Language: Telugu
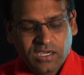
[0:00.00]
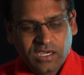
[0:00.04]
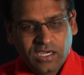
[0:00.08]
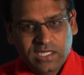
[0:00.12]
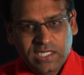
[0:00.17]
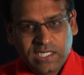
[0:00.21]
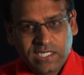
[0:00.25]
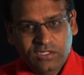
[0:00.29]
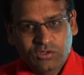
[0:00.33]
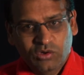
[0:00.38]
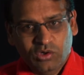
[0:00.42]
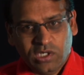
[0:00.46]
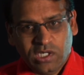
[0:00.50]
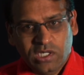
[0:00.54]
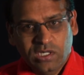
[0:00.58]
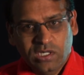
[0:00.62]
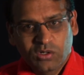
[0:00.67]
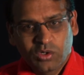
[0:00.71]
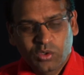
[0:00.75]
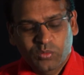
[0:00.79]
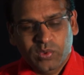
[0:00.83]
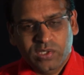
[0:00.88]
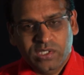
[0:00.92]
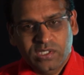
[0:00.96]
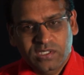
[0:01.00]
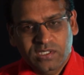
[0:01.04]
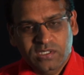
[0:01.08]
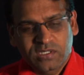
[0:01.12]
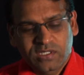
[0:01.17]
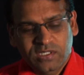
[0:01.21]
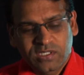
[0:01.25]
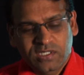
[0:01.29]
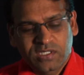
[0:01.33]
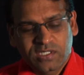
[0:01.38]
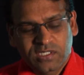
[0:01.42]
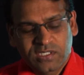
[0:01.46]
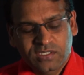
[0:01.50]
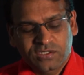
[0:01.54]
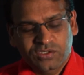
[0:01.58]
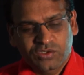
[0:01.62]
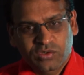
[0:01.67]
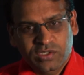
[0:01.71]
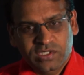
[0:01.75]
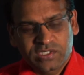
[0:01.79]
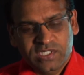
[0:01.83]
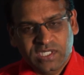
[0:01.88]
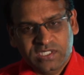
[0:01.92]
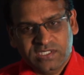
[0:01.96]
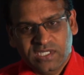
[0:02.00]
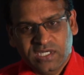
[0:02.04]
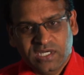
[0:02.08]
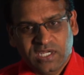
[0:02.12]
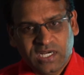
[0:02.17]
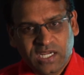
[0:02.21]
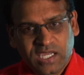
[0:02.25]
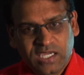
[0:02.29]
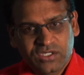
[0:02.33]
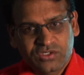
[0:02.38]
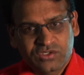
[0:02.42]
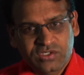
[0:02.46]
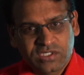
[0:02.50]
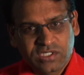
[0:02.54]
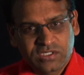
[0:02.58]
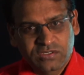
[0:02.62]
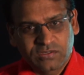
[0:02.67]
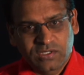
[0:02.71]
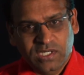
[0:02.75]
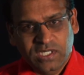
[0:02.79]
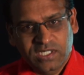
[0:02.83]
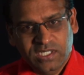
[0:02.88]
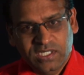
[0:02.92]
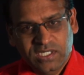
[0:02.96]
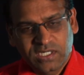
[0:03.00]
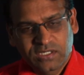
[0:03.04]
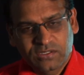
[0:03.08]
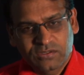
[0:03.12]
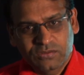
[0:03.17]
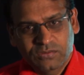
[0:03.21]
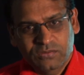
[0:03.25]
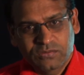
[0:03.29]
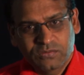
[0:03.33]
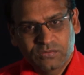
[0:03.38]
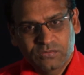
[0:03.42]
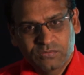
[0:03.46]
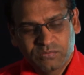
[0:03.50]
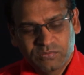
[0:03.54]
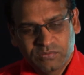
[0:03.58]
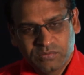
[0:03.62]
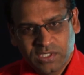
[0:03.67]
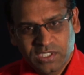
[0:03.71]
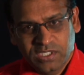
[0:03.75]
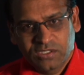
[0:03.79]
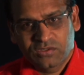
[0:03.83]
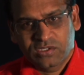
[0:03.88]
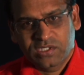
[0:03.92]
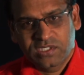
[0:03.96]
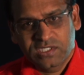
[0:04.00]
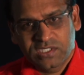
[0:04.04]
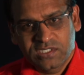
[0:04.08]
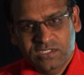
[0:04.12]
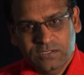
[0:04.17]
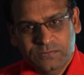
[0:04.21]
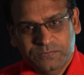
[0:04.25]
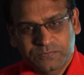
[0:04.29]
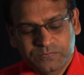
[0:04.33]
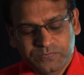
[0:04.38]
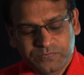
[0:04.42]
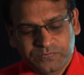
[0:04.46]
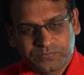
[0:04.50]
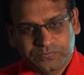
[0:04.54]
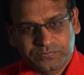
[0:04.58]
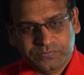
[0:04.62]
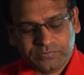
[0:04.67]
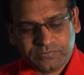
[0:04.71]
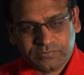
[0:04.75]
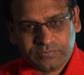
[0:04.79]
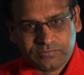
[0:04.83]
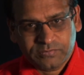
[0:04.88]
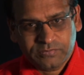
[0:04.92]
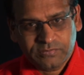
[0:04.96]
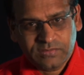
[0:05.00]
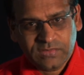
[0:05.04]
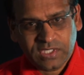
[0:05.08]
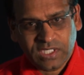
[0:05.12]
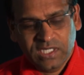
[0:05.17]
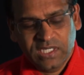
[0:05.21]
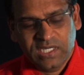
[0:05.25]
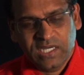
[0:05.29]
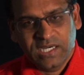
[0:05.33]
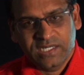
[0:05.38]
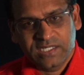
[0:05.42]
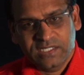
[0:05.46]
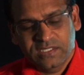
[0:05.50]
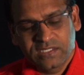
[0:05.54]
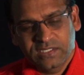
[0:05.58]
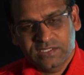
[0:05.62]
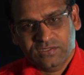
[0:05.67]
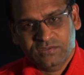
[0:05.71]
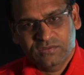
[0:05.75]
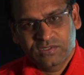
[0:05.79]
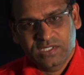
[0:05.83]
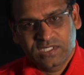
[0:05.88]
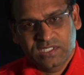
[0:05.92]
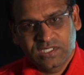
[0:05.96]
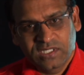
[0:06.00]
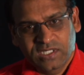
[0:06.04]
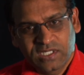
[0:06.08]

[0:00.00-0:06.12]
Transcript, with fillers: నేను ఒక ఓపెన్ స్టోరీ స్ట్రక్చర్గా రాయొచ్చు నేను అంటే నేను మీ గురించి ఇలాంటి తీసుకొని